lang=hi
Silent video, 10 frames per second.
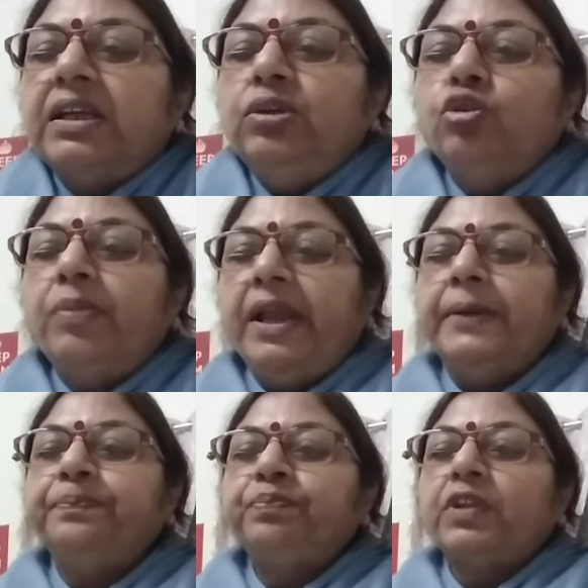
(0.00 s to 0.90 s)
के युग में
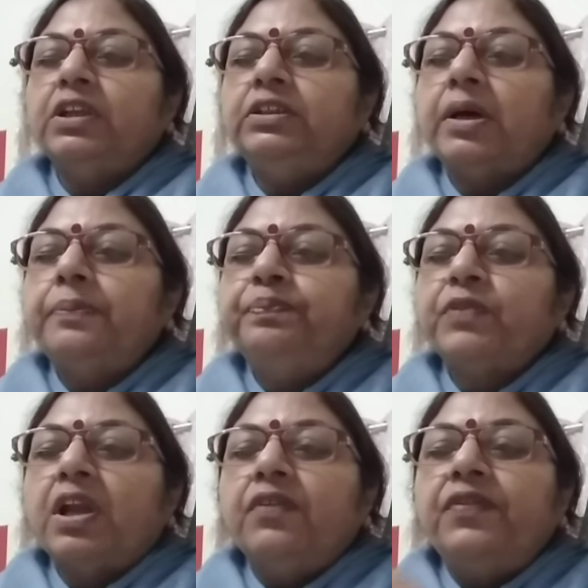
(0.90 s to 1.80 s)
जब
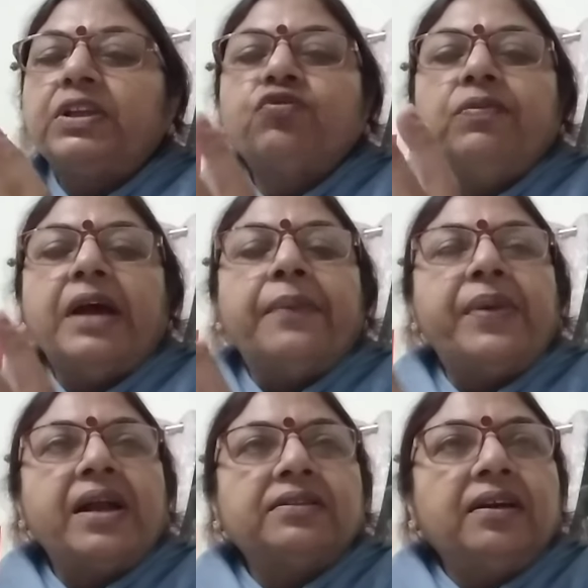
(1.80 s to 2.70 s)
विश्व
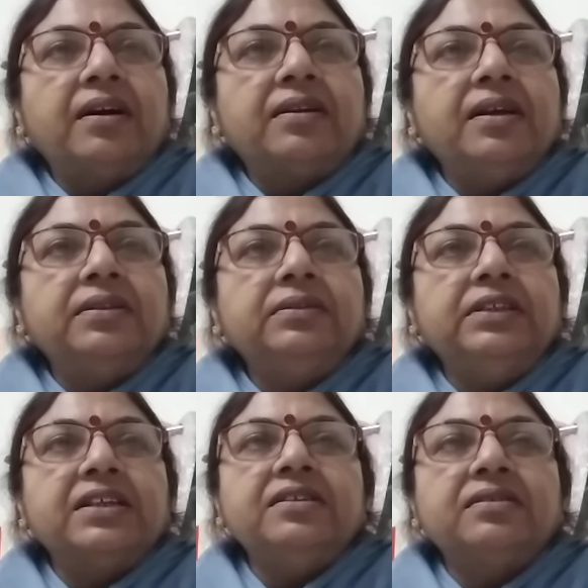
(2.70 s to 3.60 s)
व्यापार संगठन
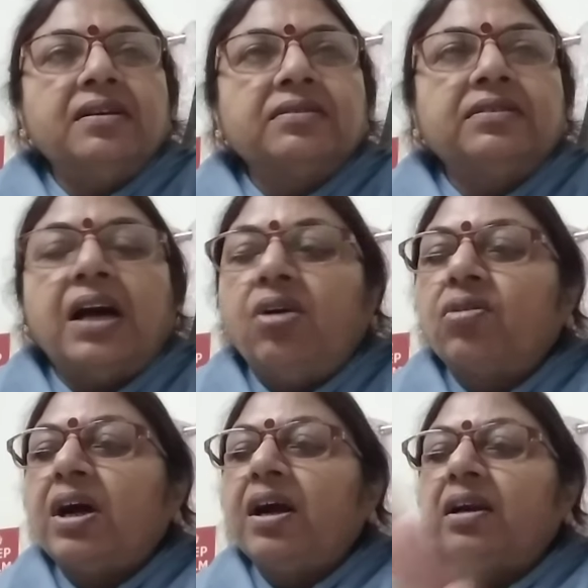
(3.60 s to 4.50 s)
जैसी संस्थाओं
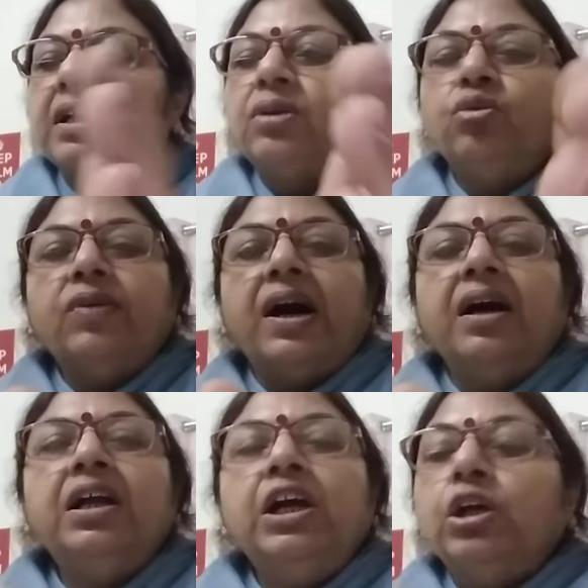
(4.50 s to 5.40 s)
का गठन हुआ
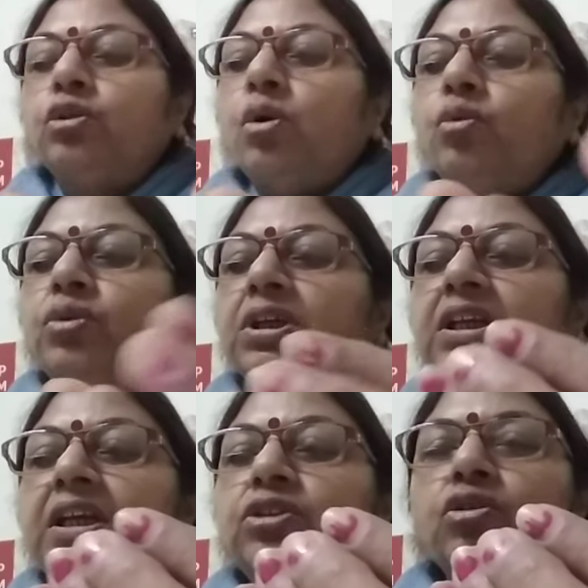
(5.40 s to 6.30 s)
तो
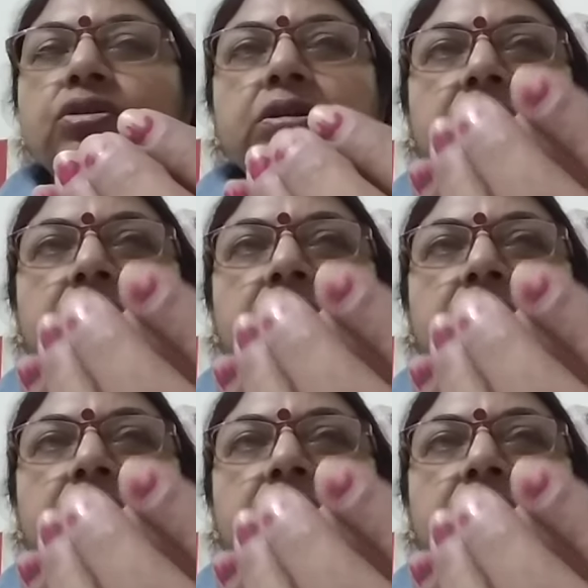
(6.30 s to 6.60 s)
उनकी जो